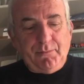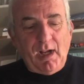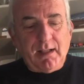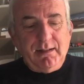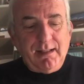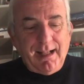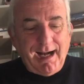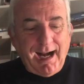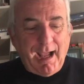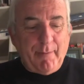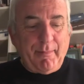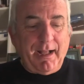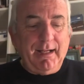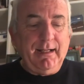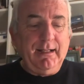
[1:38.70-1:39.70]
di
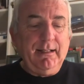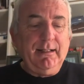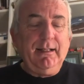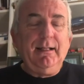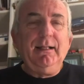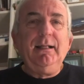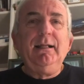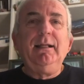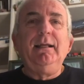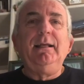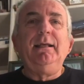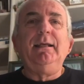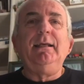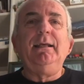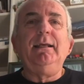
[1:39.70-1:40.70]
Rabal
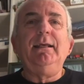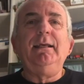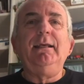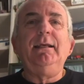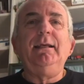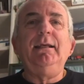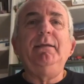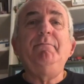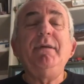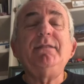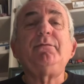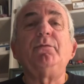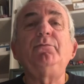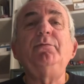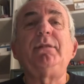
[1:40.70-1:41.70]
e in
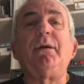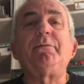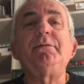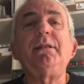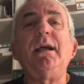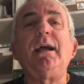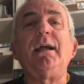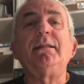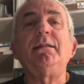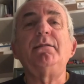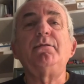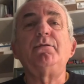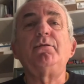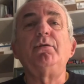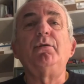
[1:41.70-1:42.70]
mezzo a tutta questa carta
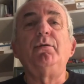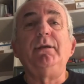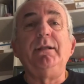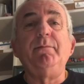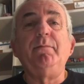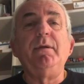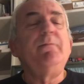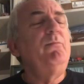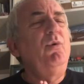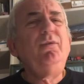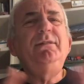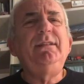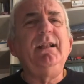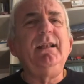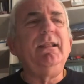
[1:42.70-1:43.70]
ci sono libri,
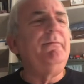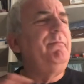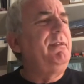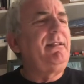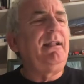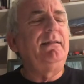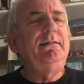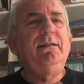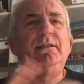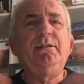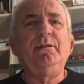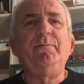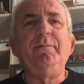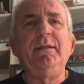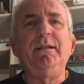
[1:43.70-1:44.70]
molti libri,
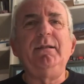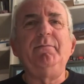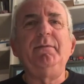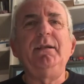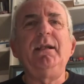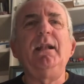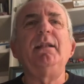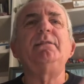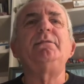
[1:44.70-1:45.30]
tantissimi libri che la